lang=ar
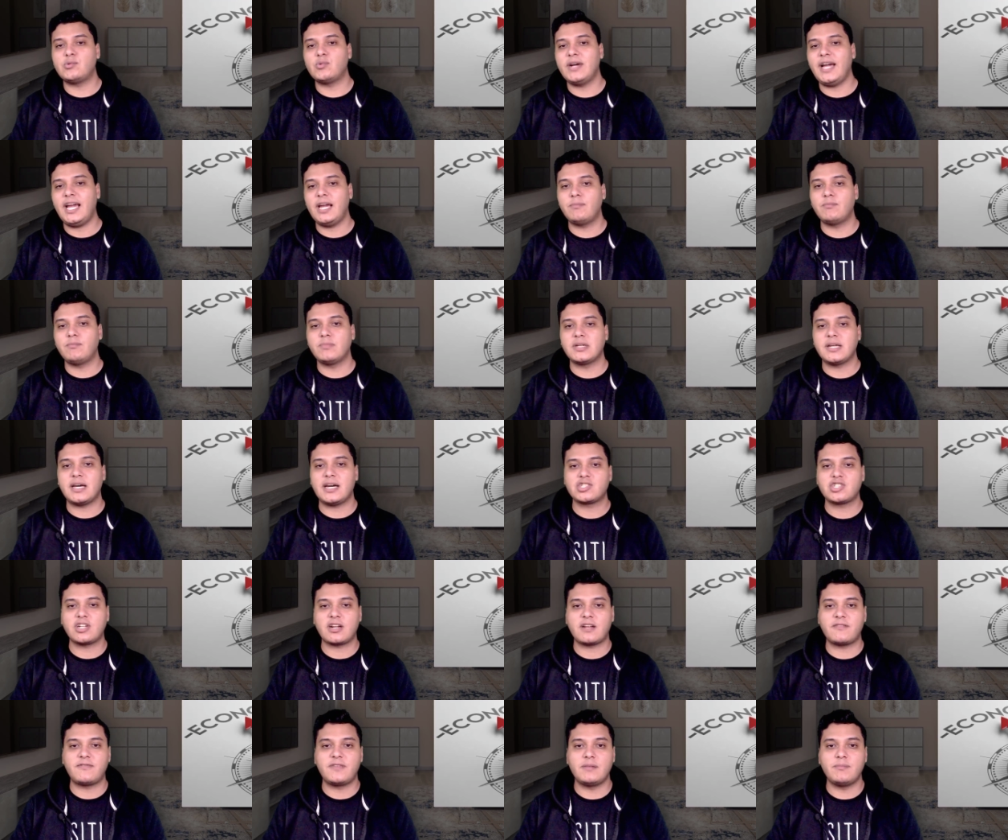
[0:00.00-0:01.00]

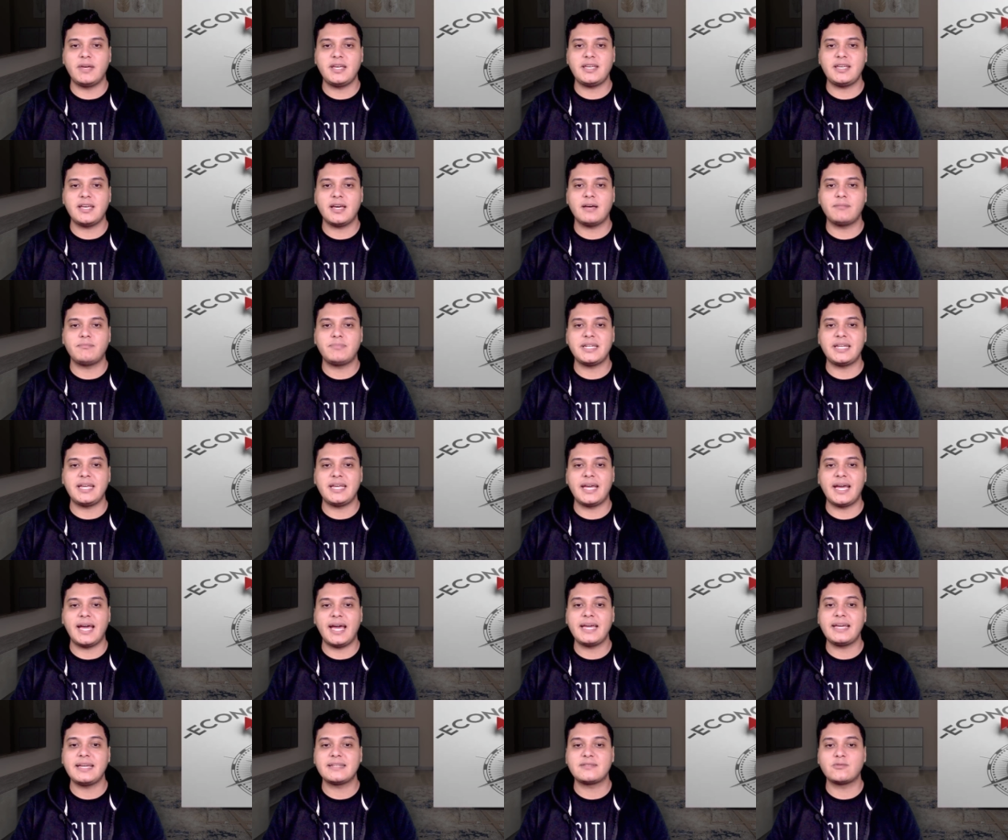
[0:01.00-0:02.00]
38.1%
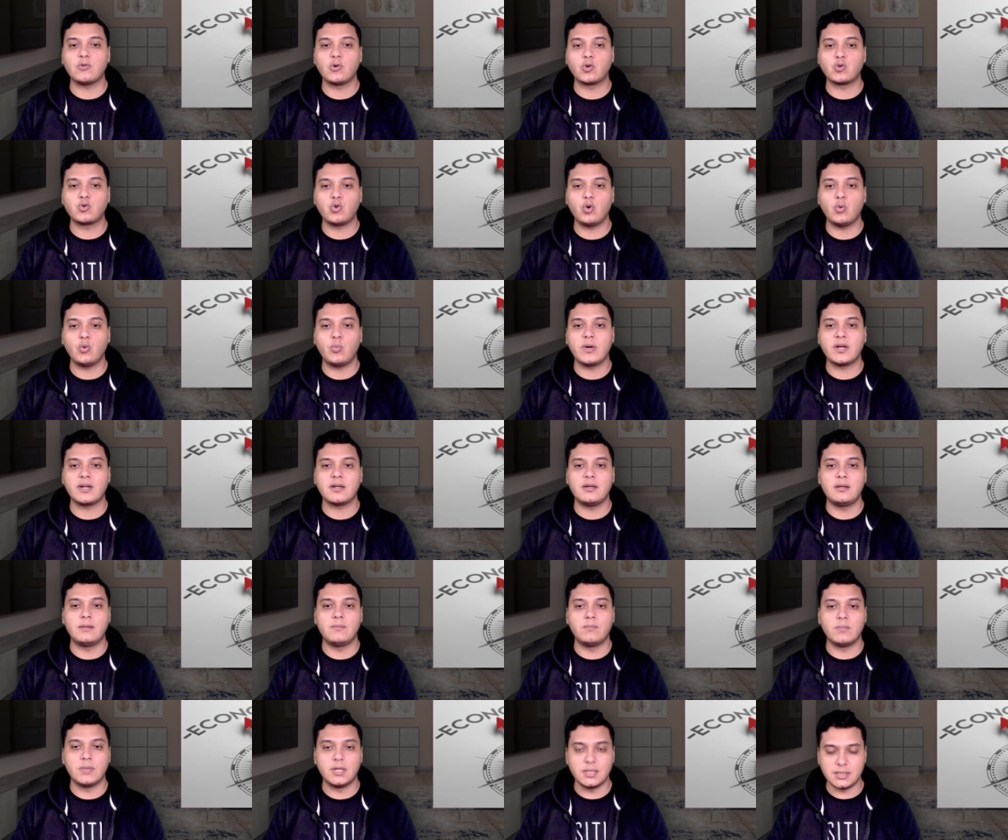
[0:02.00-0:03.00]
بنهاية أكتوبر
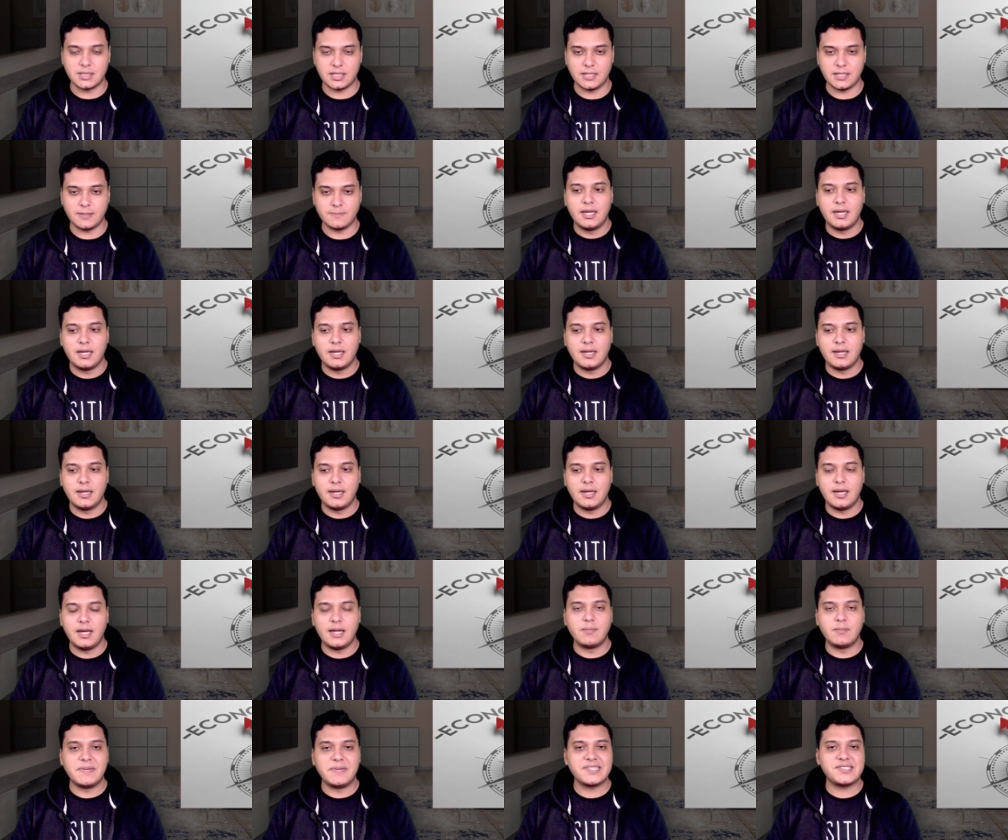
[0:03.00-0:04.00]
الماضي
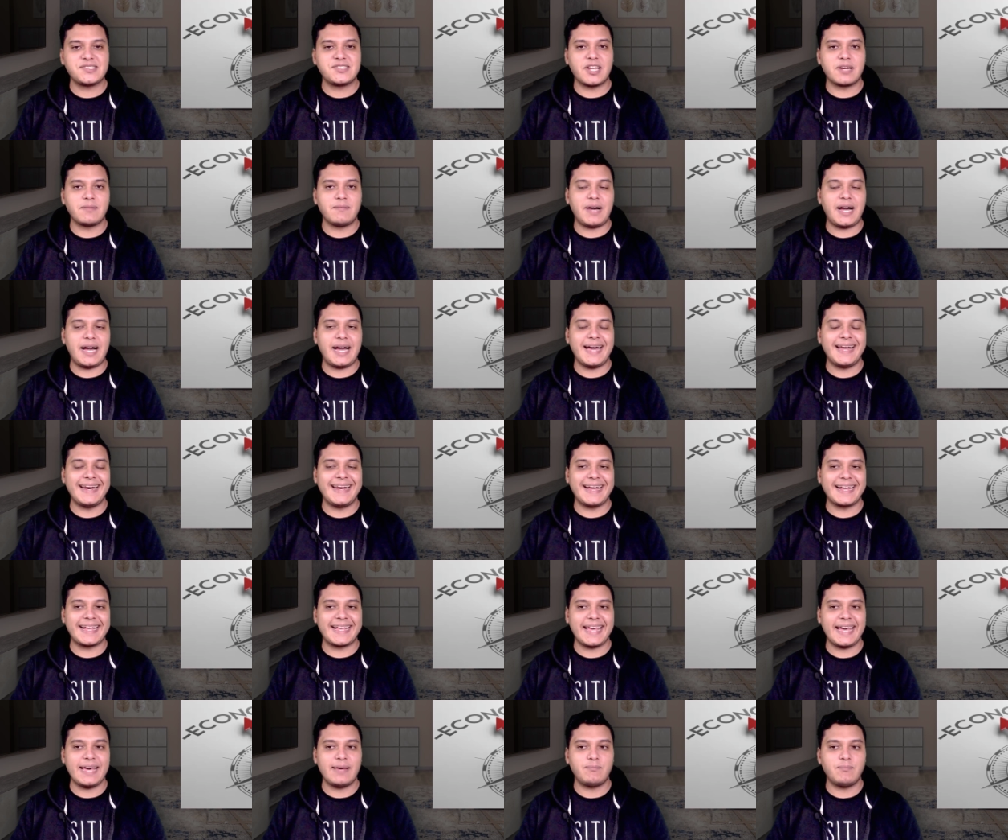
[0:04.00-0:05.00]
المصدر معانا
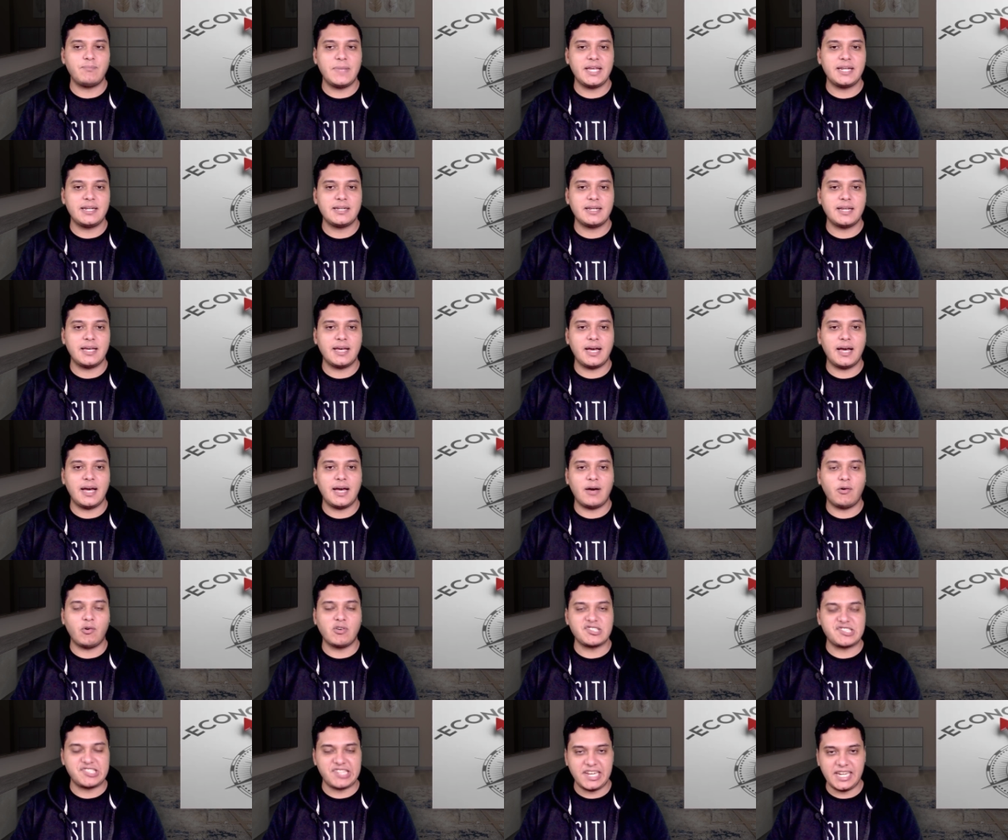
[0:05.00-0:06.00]
كان من
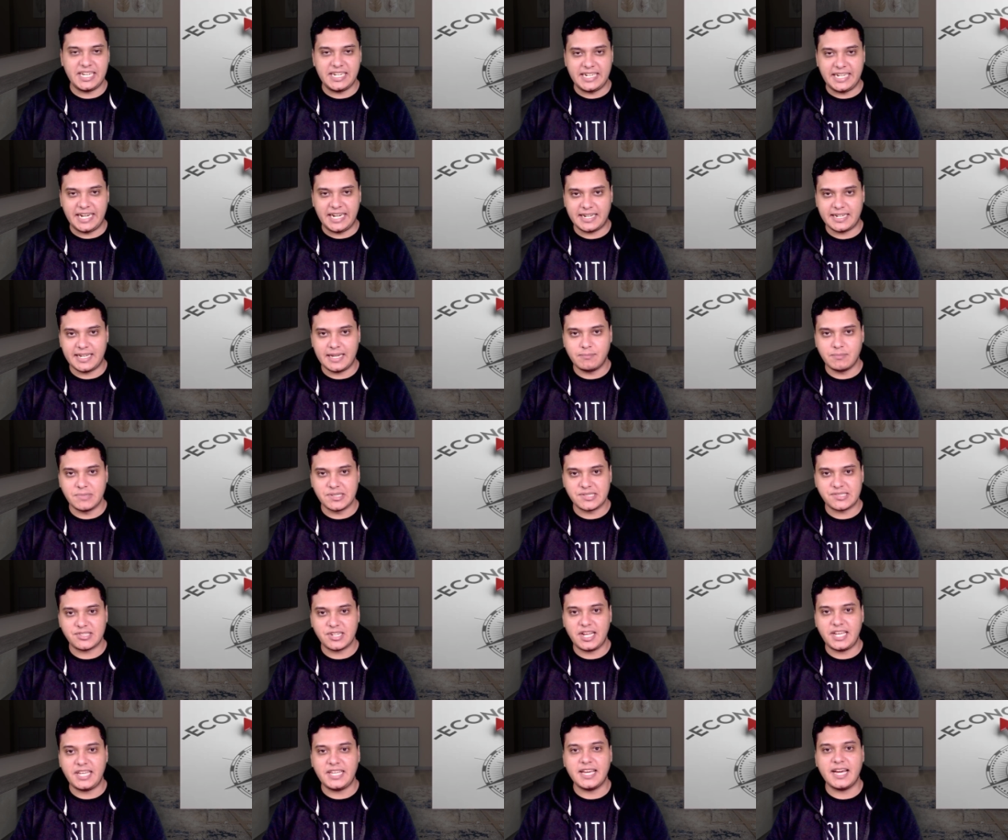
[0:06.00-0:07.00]
وسائل إعلام
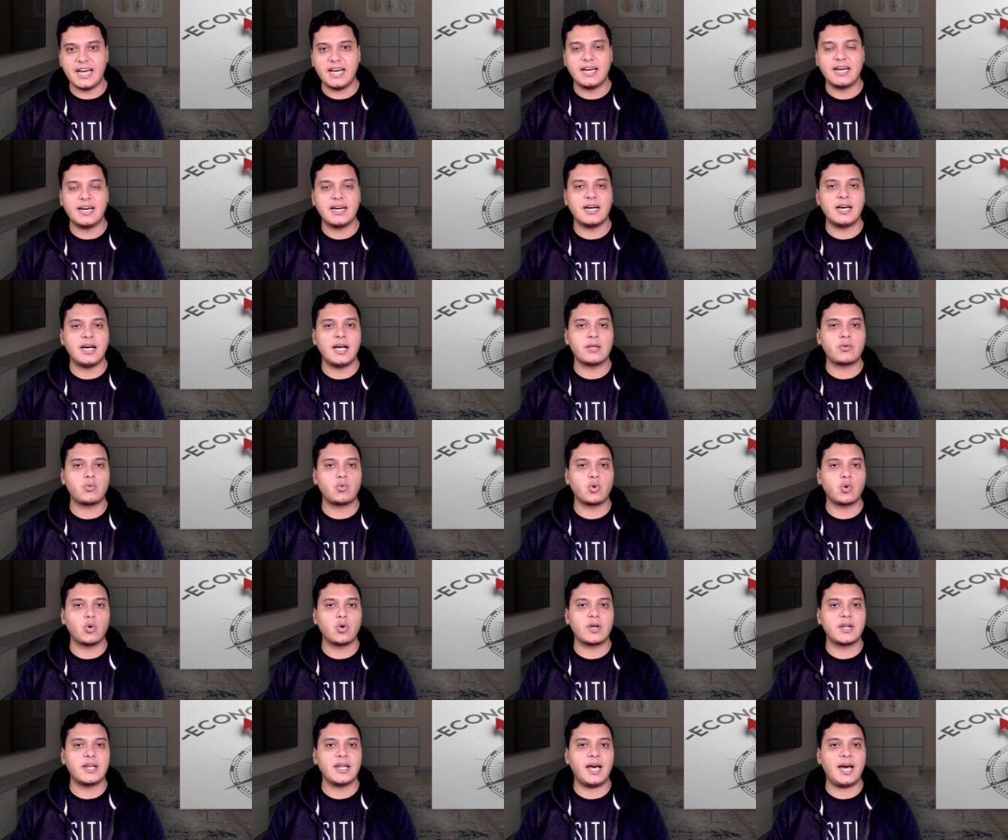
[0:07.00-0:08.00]
مصرية
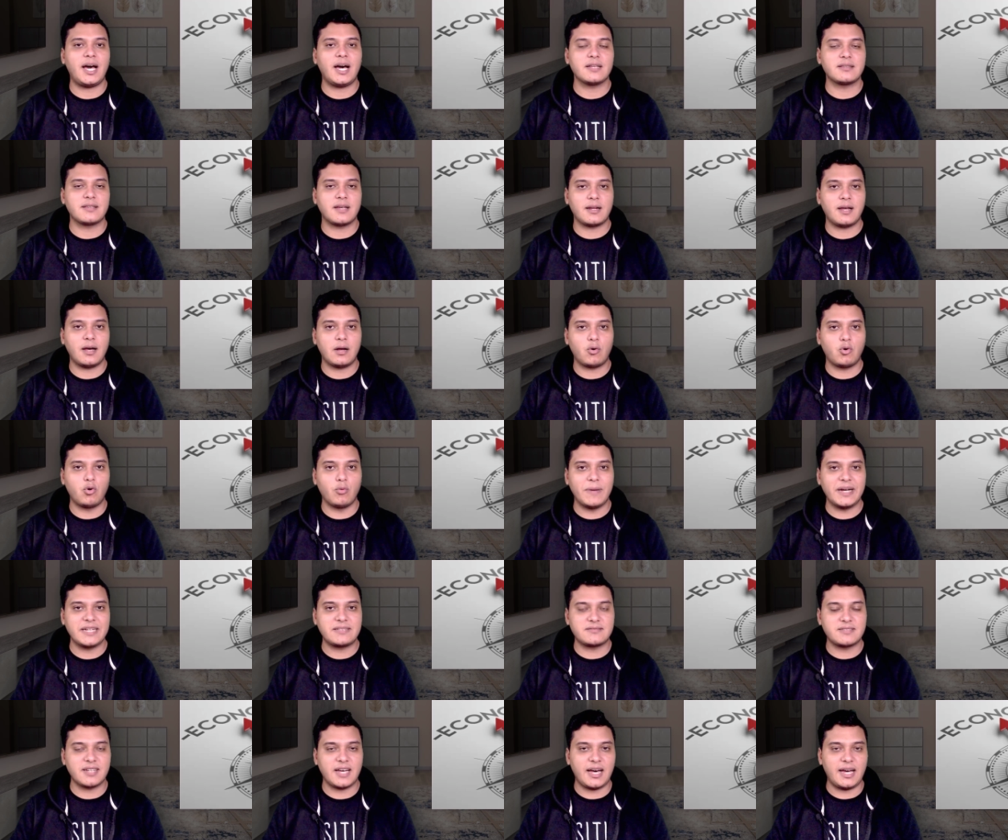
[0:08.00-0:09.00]
أترك لحضراتكم
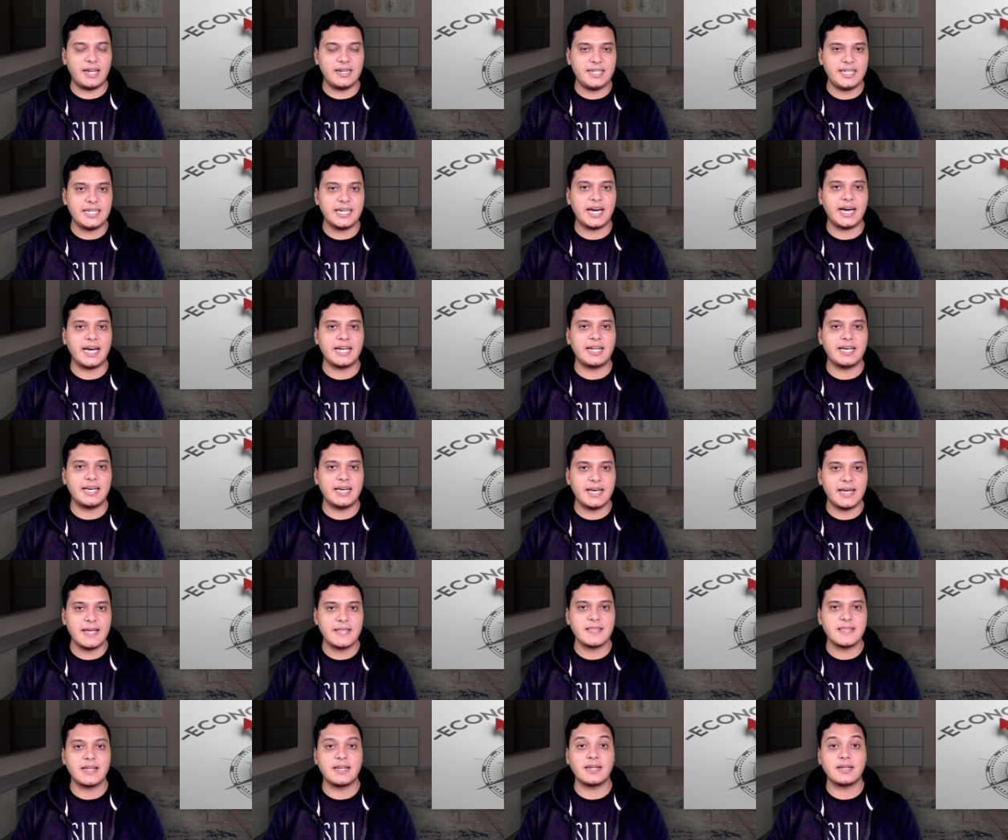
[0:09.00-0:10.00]
التعليق على
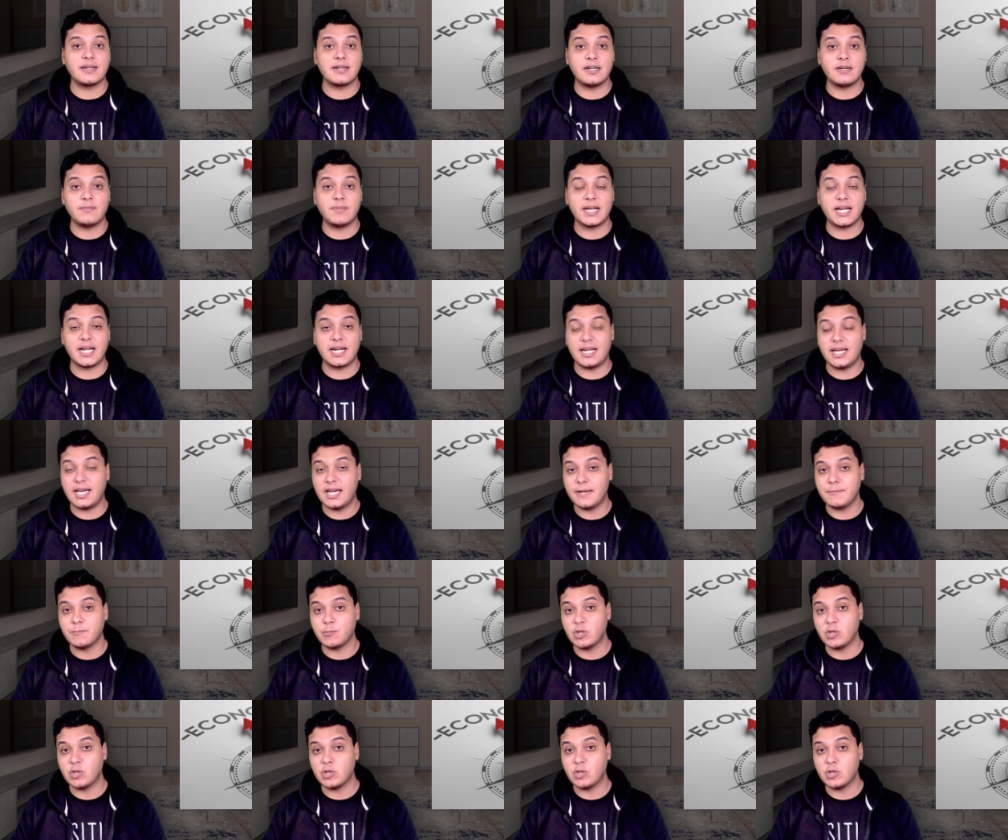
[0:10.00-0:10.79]
هذا الخبر الهام